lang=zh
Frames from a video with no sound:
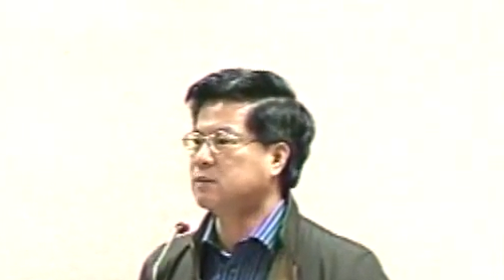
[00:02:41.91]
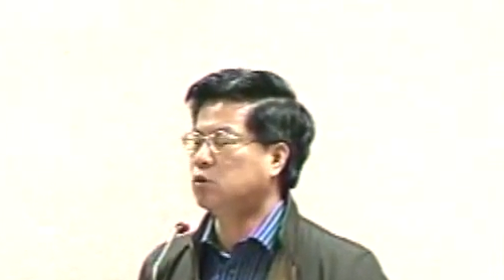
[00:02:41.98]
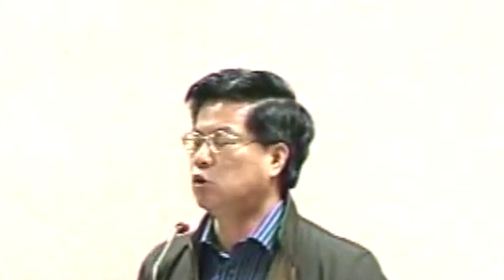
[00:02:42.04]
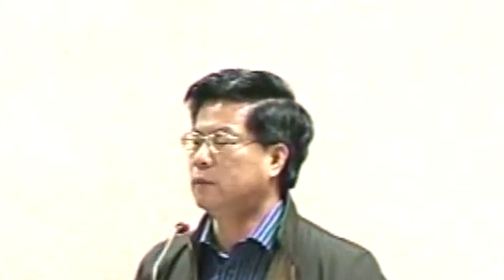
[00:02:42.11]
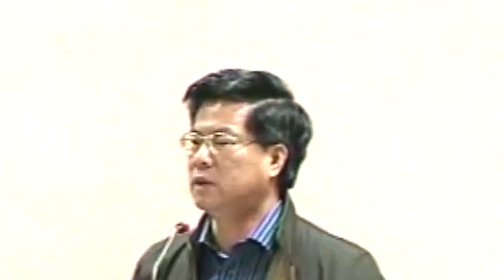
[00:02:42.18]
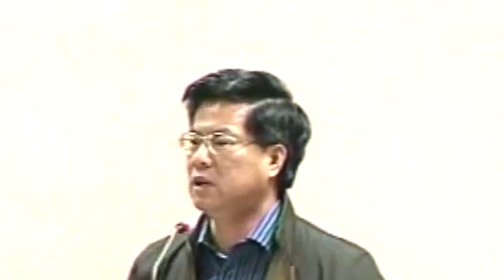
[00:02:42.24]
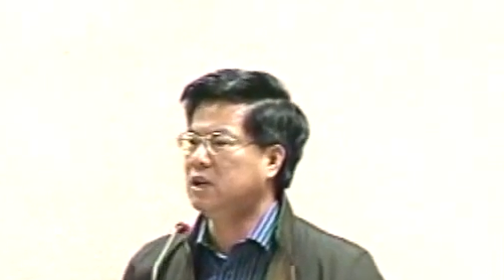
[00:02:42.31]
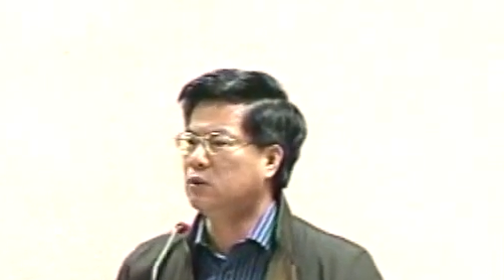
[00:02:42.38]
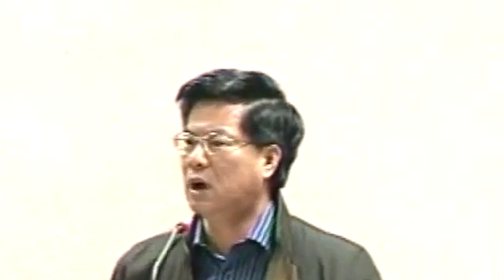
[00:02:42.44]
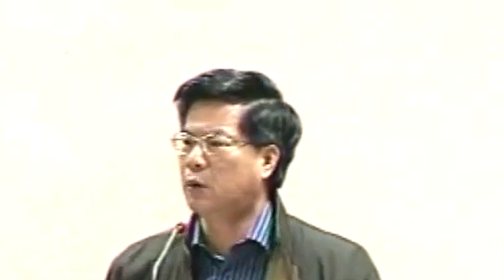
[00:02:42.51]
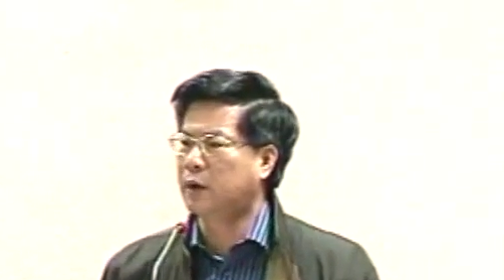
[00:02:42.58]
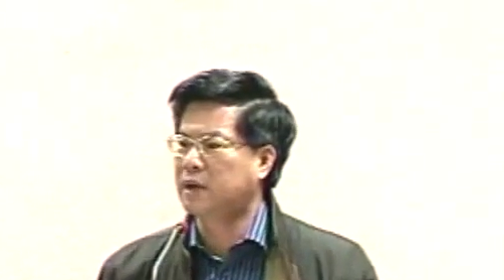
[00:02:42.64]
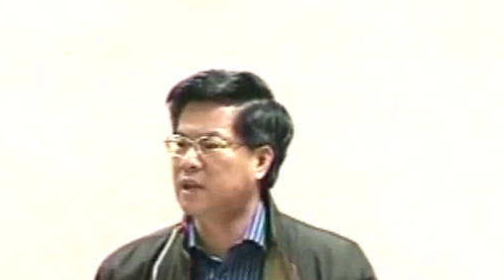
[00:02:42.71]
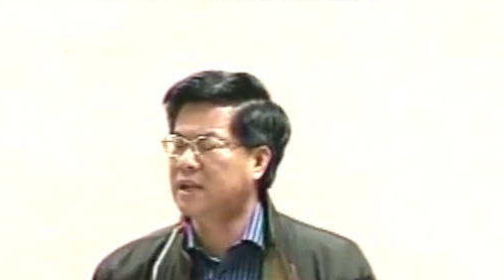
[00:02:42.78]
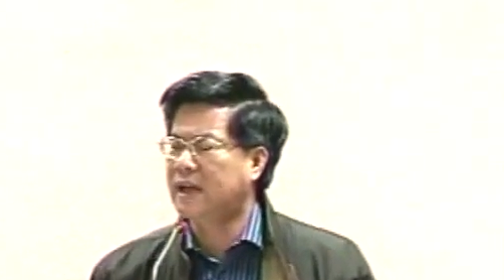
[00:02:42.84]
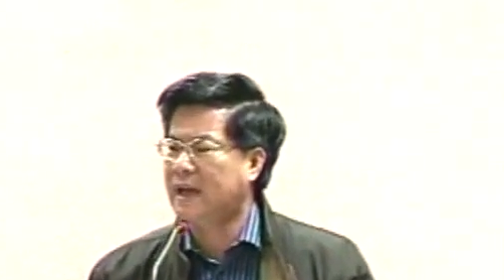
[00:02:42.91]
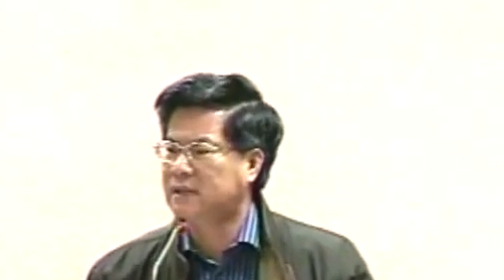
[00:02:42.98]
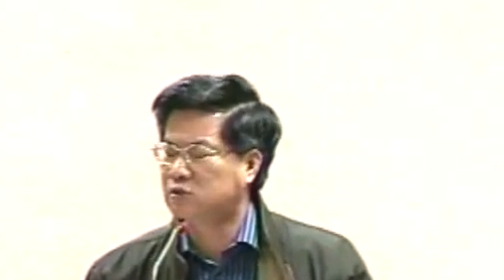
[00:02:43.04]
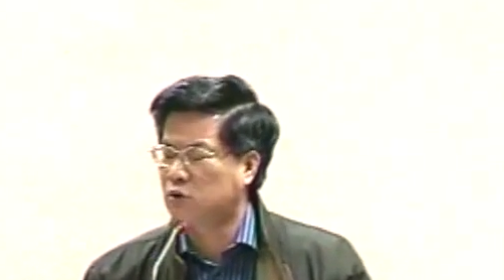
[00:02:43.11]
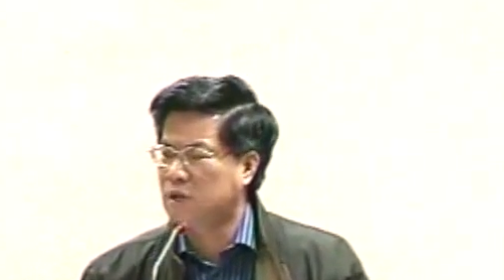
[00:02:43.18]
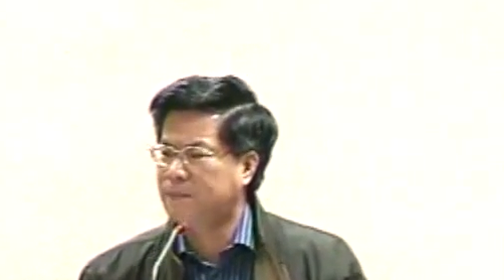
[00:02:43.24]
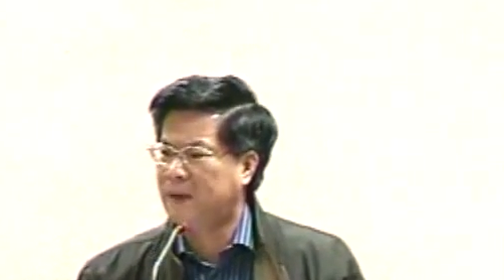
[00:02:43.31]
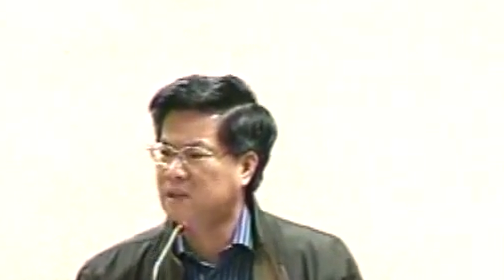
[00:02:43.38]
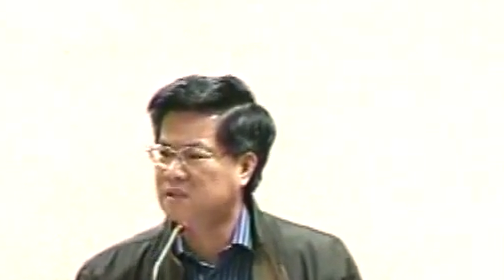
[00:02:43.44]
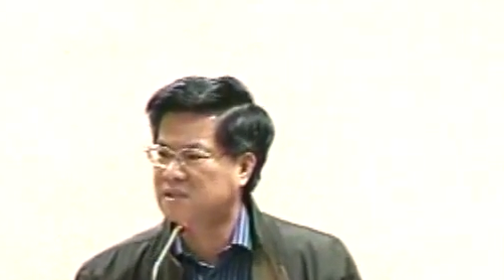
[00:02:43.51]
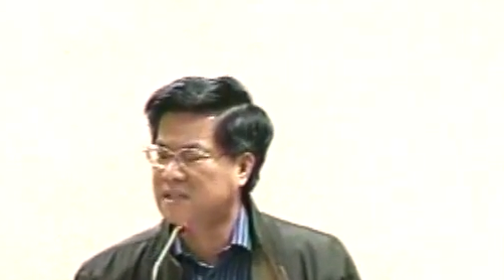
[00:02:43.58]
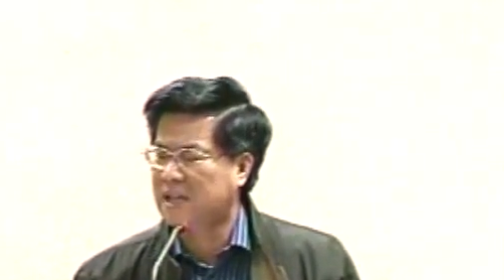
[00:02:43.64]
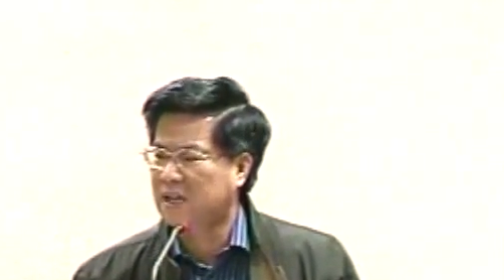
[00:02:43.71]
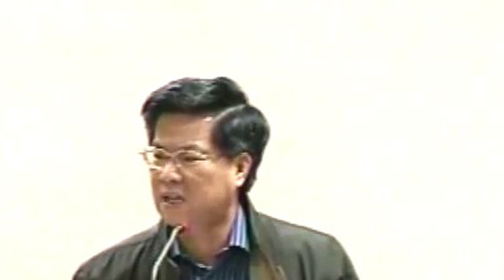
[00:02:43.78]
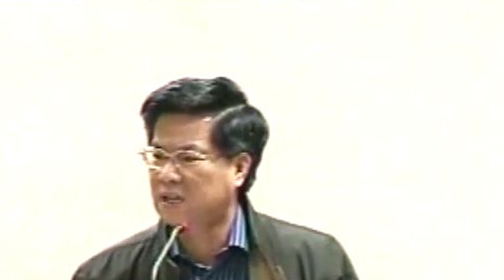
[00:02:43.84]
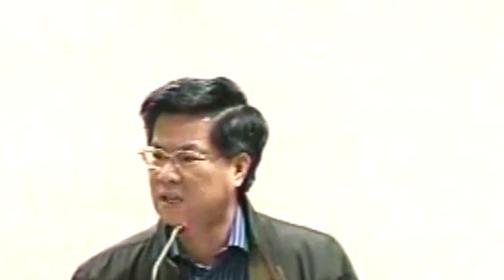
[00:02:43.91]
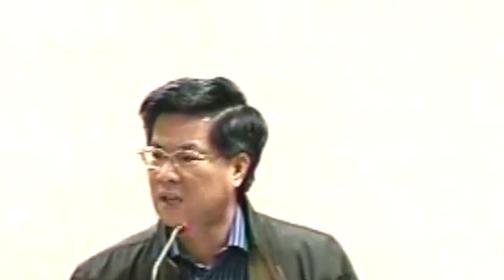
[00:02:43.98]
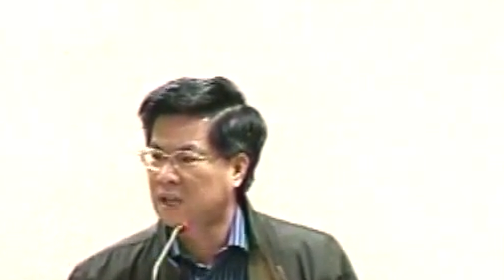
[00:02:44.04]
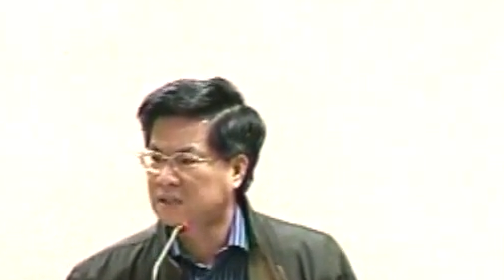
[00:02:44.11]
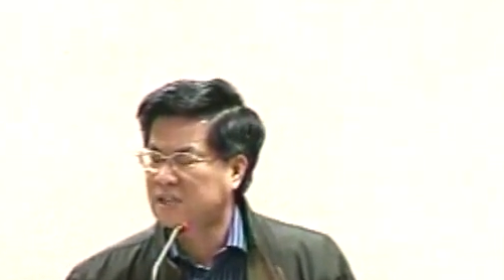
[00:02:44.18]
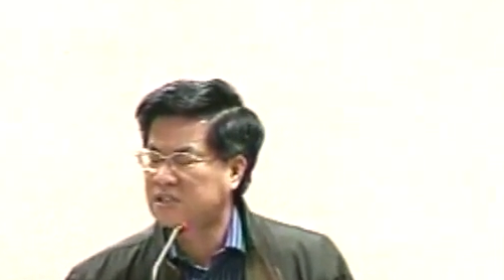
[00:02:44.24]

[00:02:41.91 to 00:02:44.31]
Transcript: 是不是我们立法委员应该也从113个人